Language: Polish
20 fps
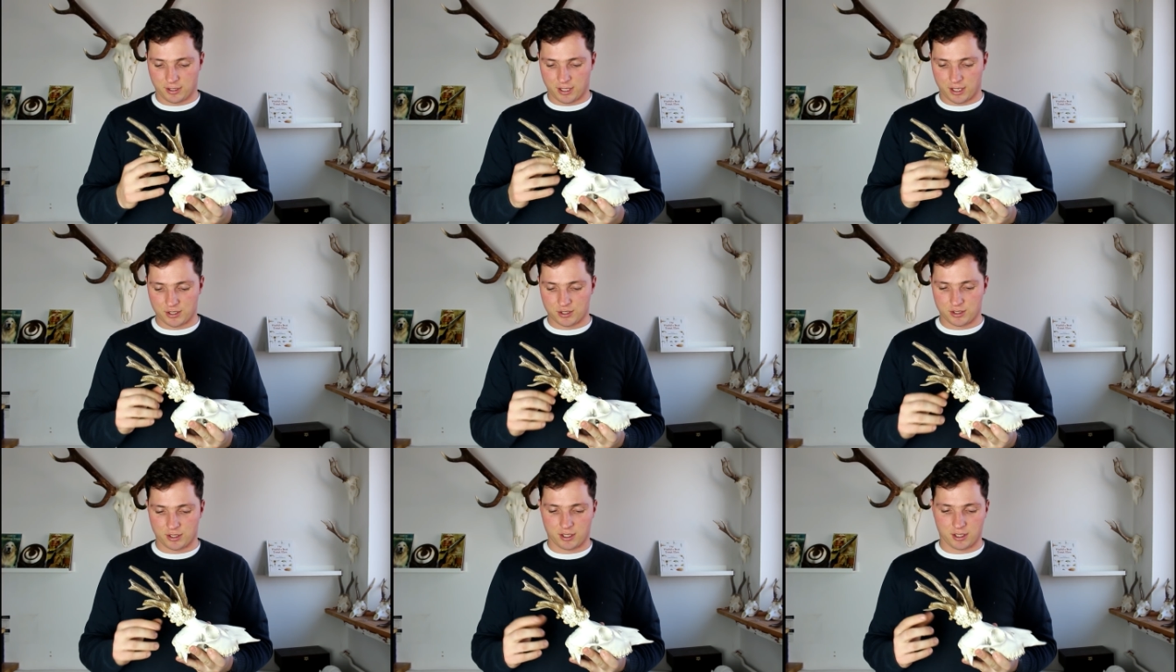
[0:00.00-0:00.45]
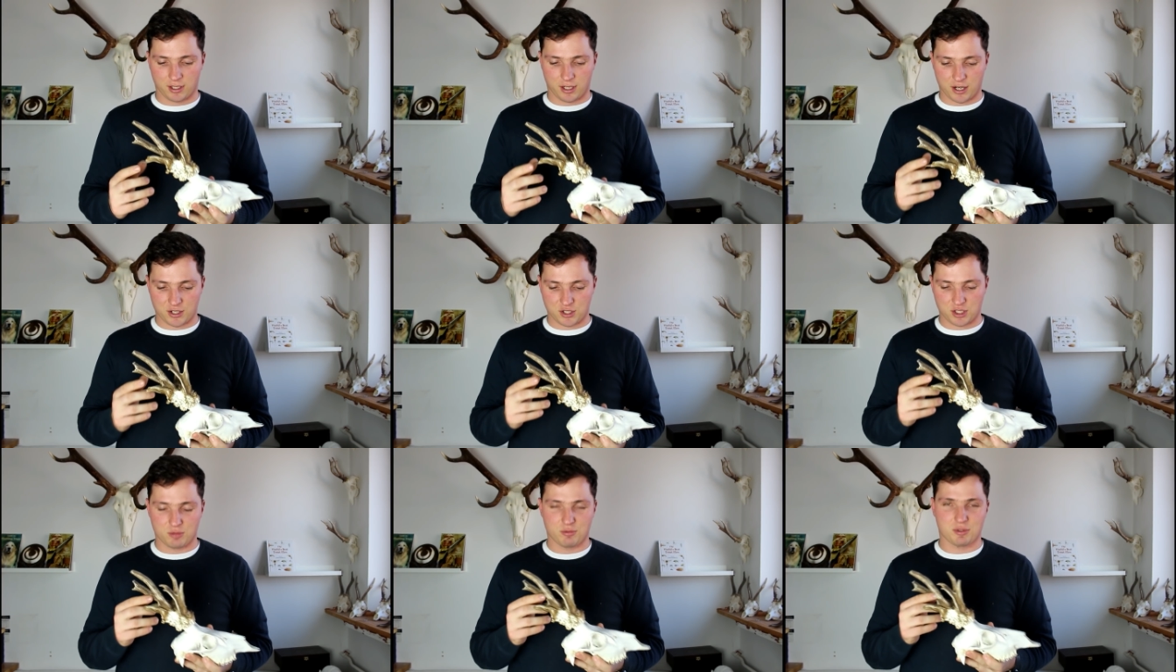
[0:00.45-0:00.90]
każda,
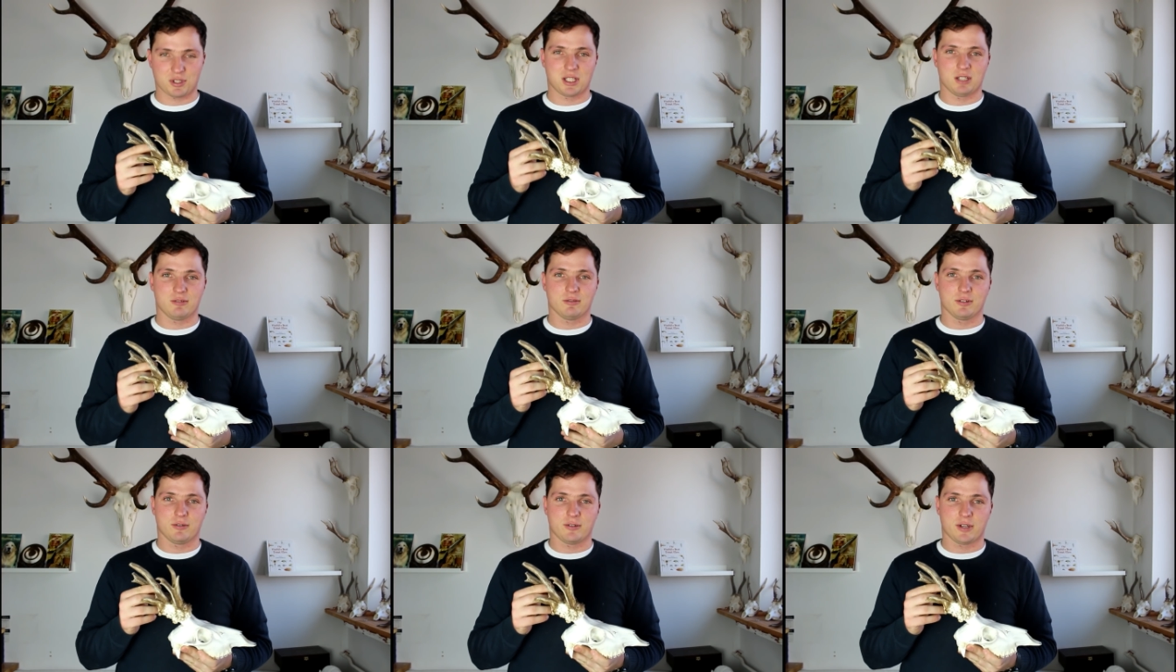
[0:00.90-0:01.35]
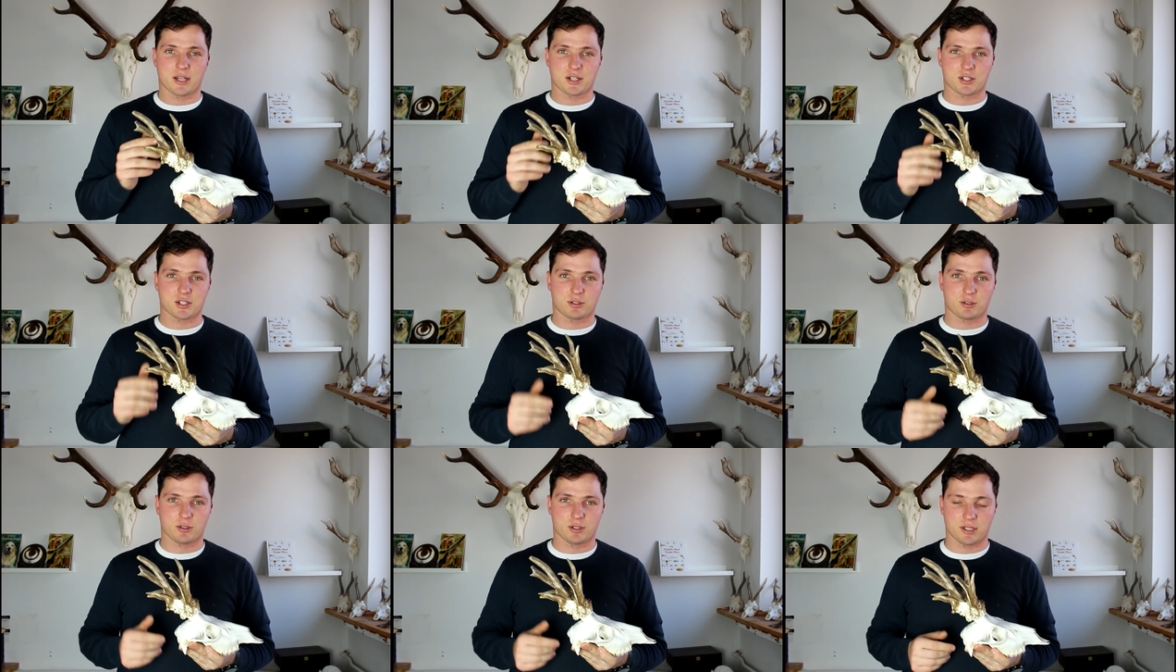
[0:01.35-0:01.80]
każdy myśliwy wie,
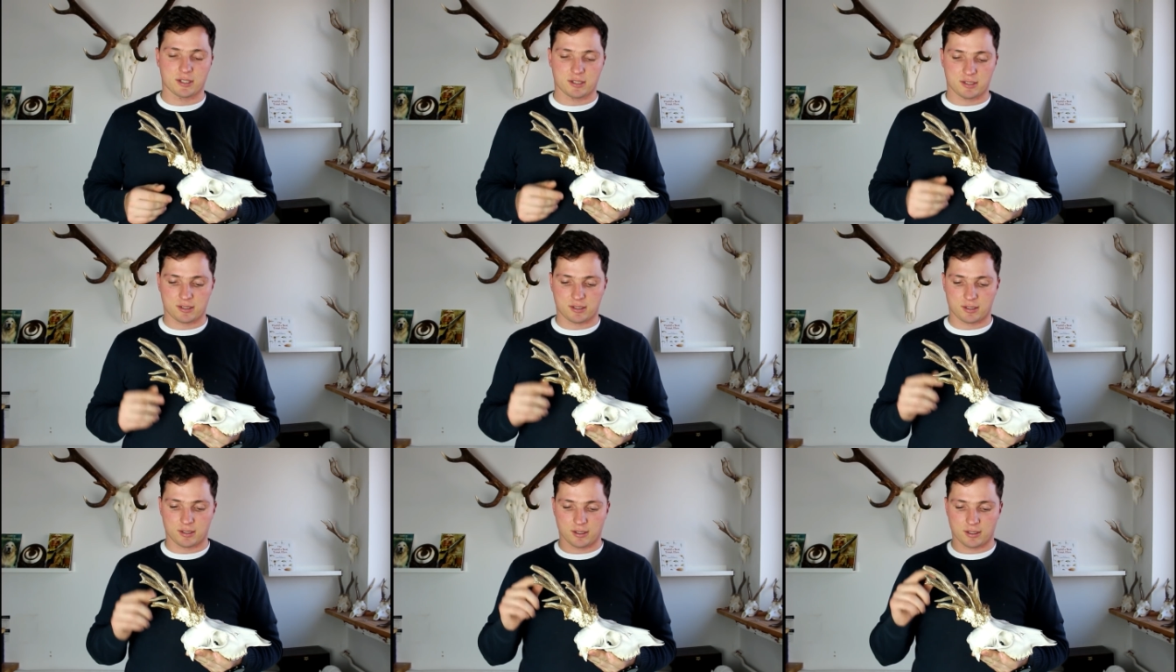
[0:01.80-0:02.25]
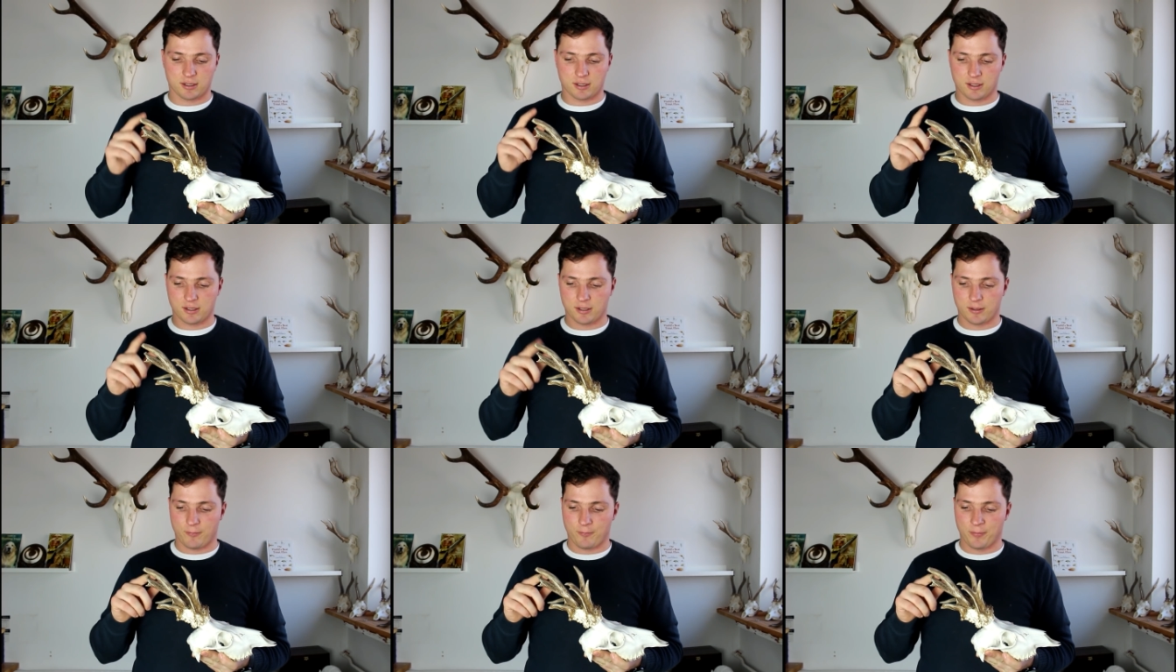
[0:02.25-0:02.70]
że to jest
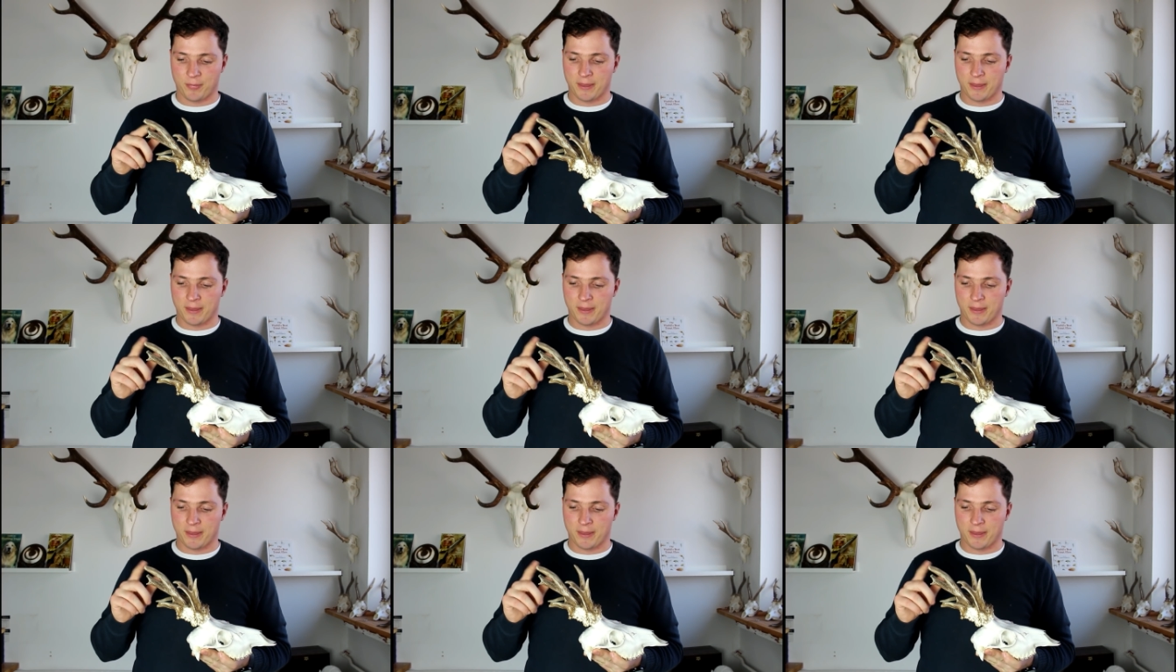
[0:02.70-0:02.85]
y,